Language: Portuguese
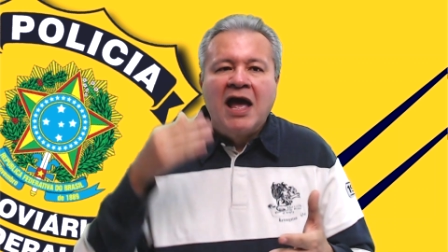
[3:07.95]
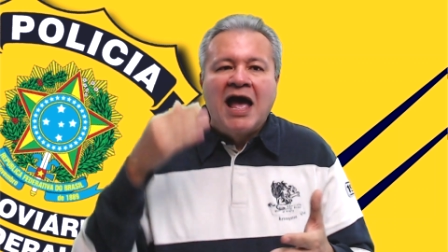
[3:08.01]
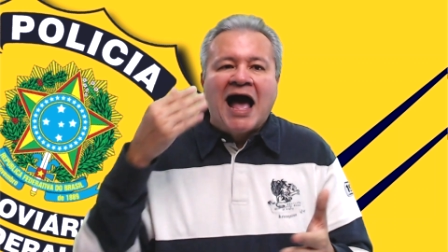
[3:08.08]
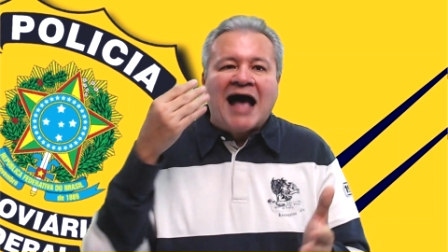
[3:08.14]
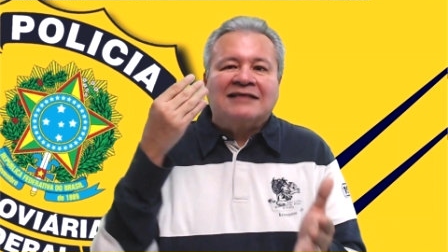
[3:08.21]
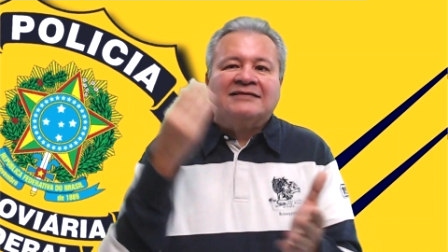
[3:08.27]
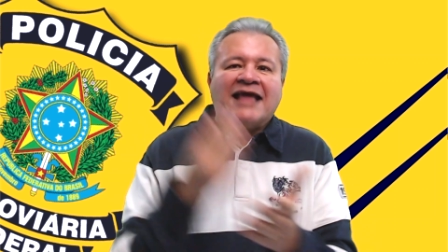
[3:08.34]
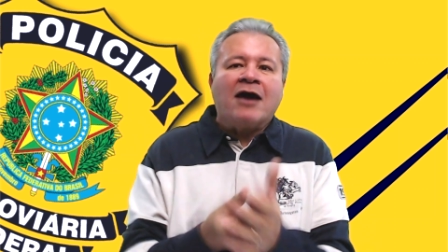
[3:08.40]

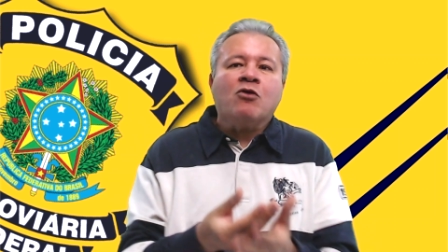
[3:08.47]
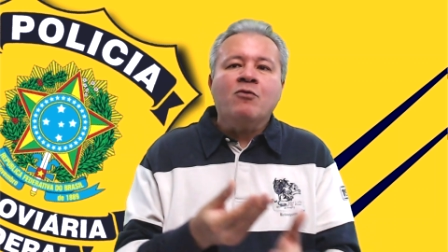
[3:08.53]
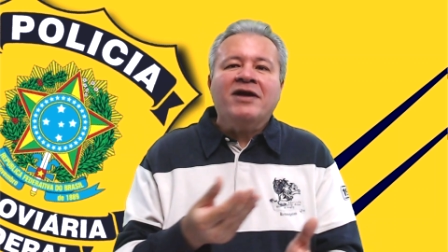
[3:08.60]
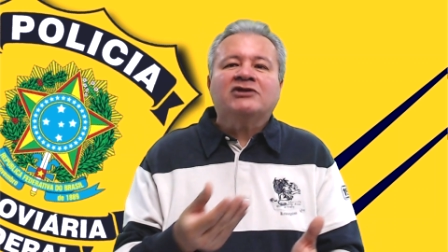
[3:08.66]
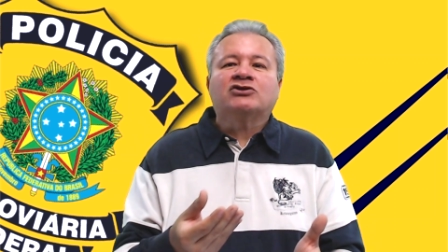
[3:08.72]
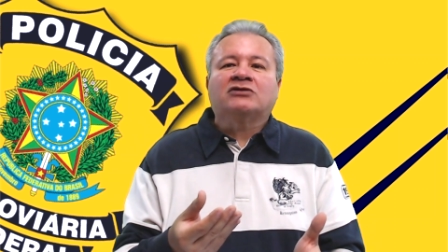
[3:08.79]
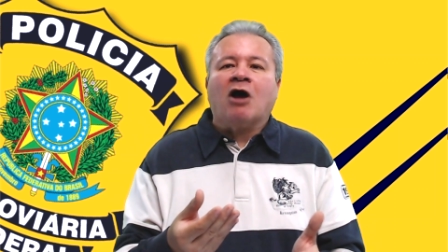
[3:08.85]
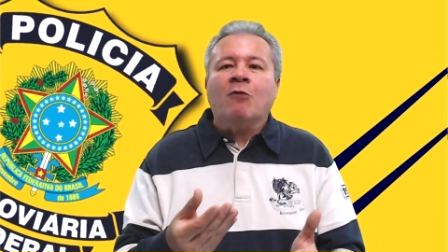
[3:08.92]
Até com
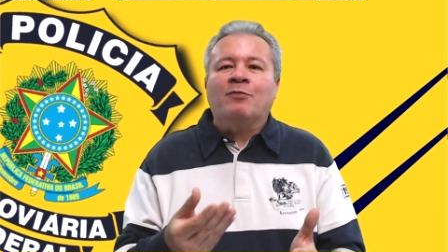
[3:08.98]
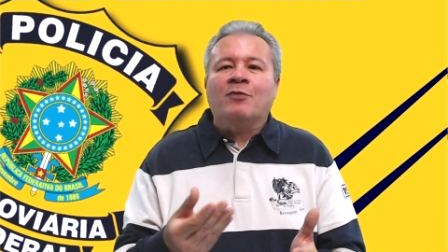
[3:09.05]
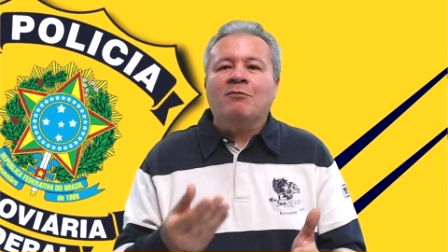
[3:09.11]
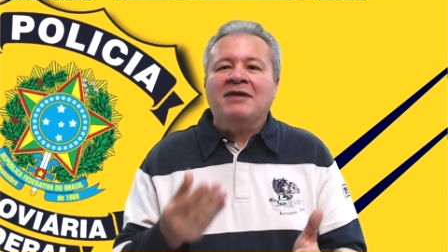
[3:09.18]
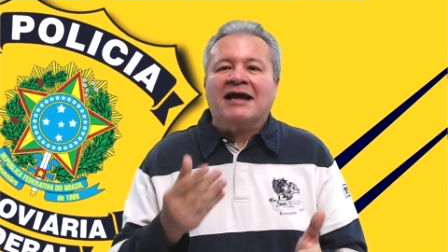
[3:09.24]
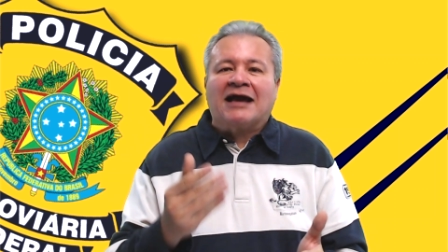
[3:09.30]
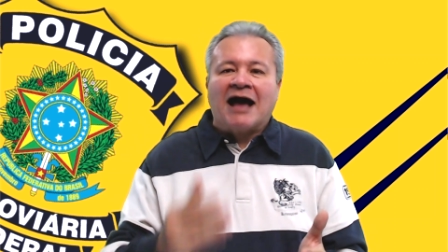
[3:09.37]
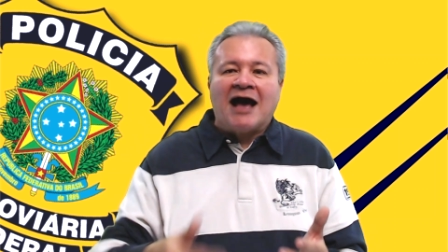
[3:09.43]
edital
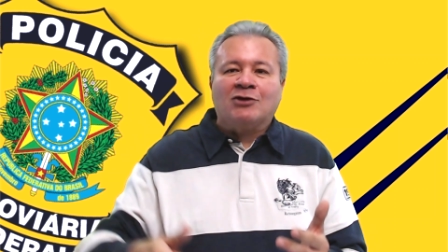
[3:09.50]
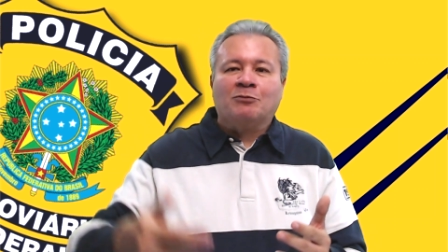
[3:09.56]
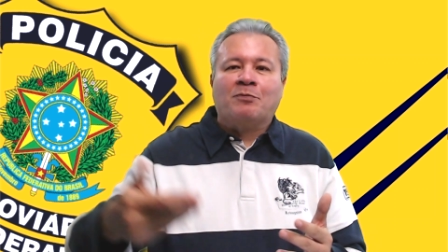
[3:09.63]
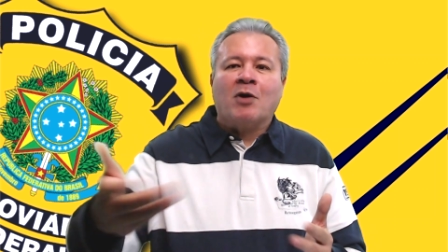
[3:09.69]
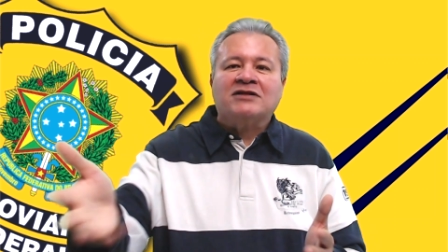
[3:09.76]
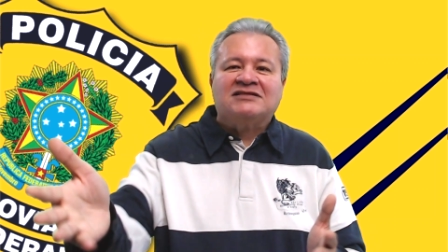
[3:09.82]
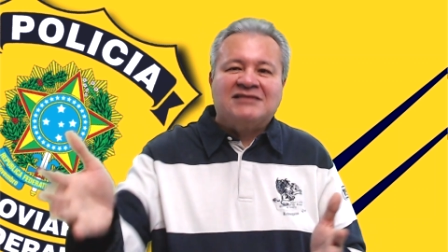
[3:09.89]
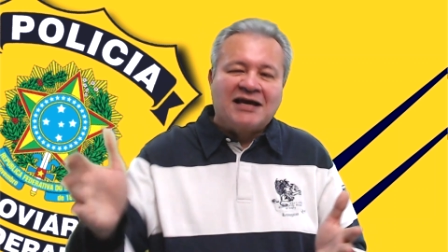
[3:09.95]
publicado,
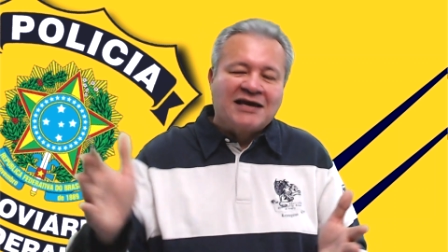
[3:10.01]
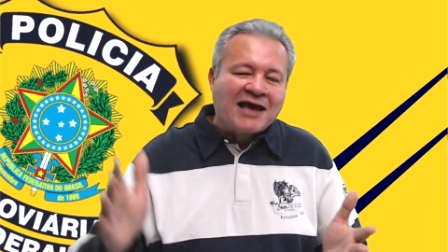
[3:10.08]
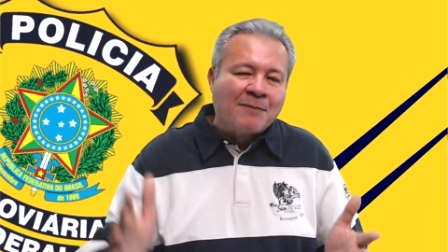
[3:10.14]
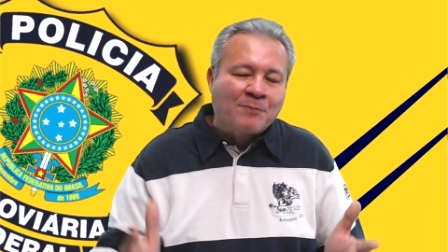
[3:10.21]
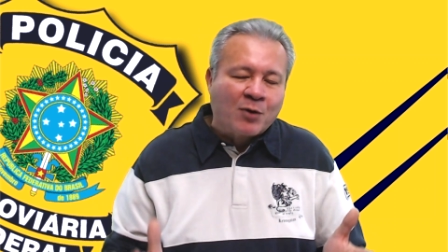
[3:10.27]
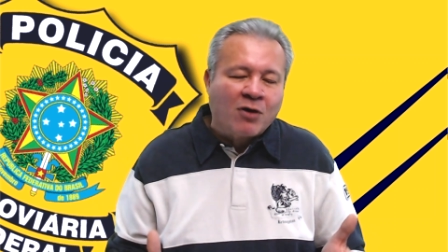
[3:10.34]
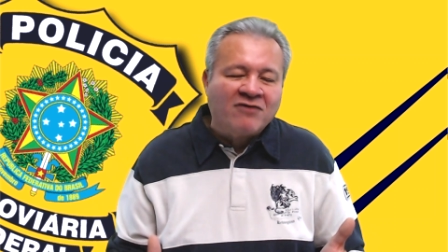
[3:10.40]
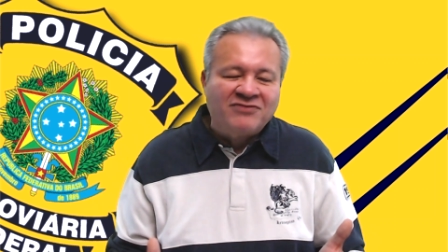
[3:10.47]
pode ser que a
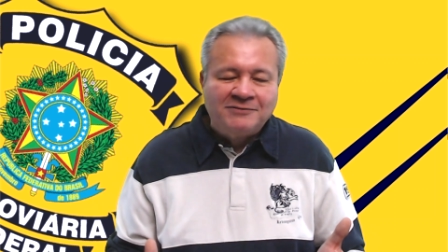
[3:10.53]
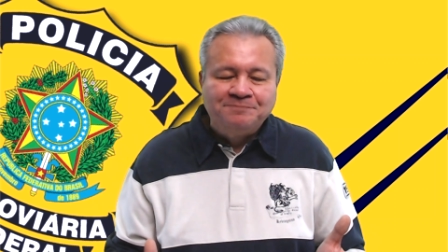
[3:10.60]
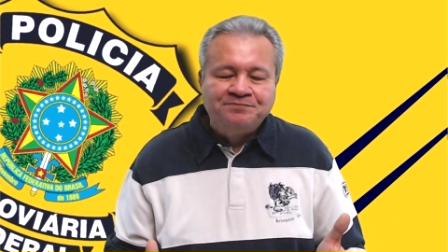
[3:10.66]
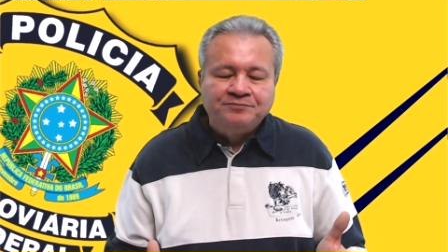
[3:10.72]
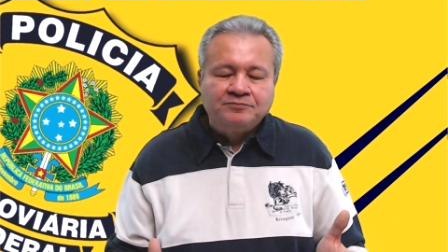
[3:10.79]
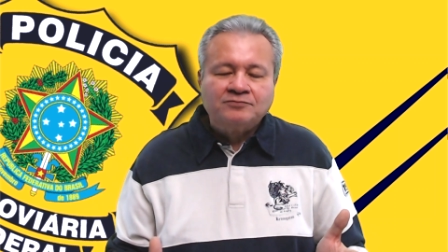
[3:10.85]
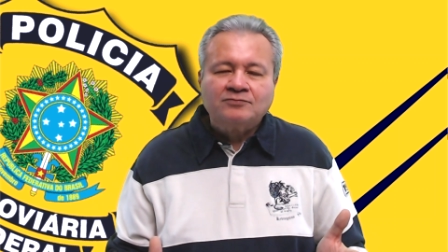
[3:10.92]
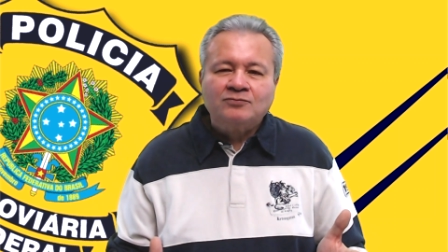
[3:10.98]
prova
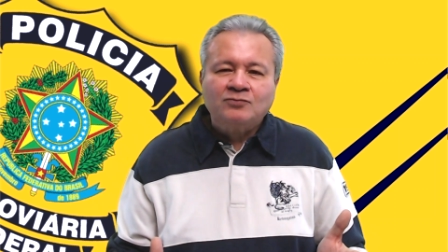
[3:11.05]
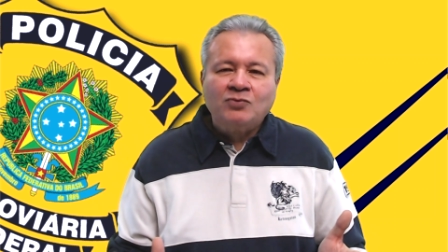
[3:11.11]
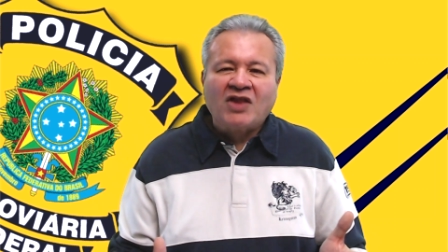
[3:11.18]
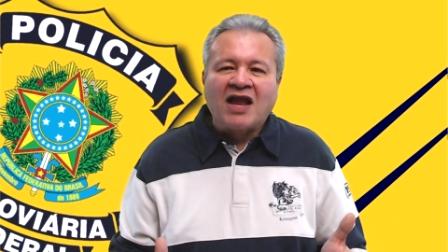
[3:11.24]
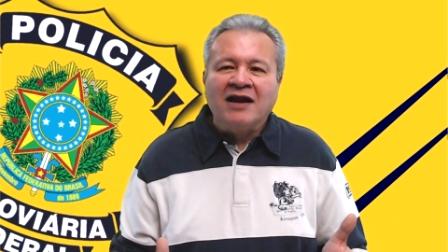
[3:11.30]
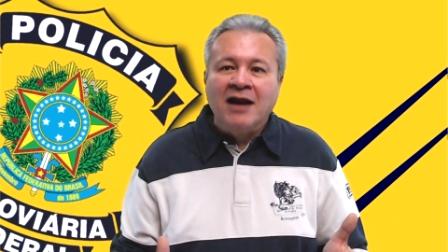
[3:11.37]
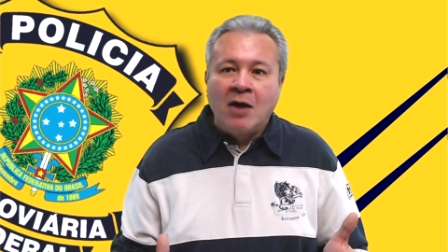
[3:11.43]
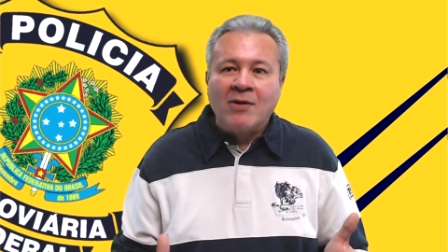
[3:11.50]

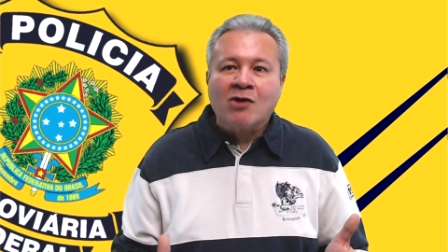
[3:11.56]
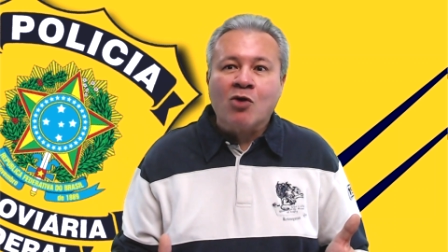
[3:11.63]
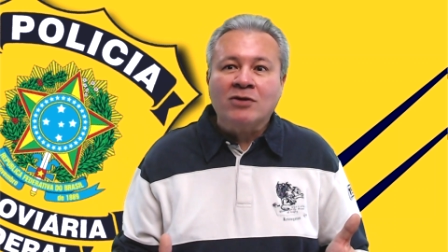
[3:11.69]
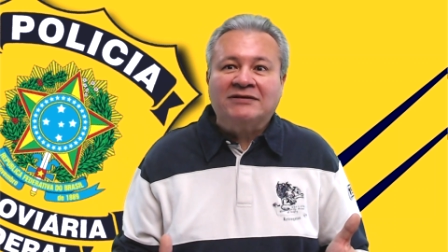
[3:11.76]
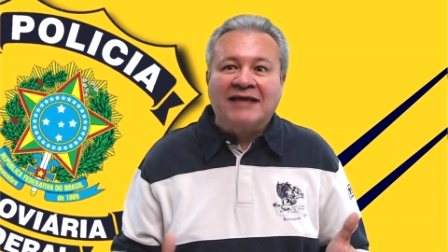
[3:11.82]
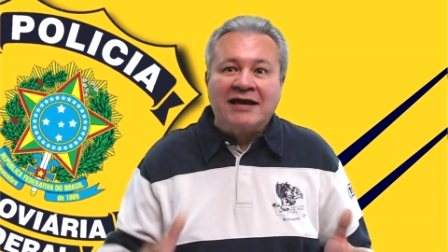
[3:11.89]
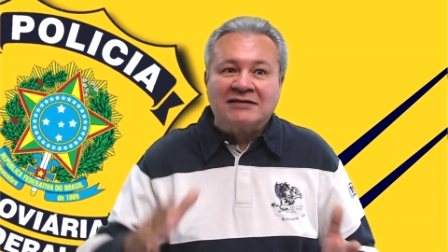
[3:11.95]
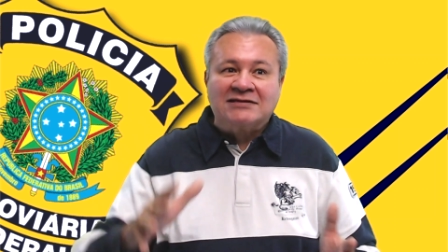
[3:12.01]
não
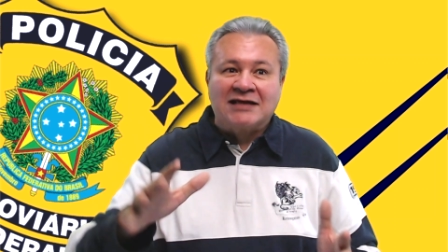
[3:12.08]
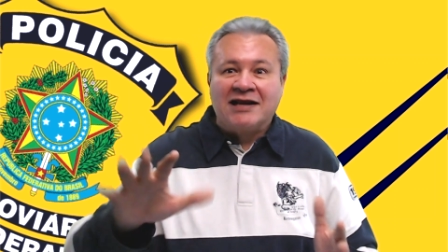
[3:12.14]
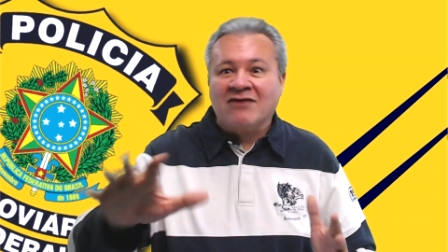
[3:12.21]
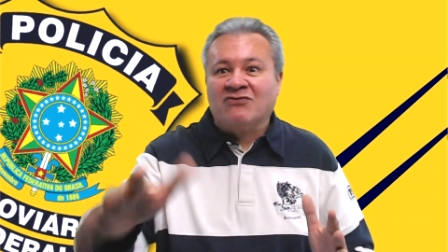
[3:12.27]
aconteça, né?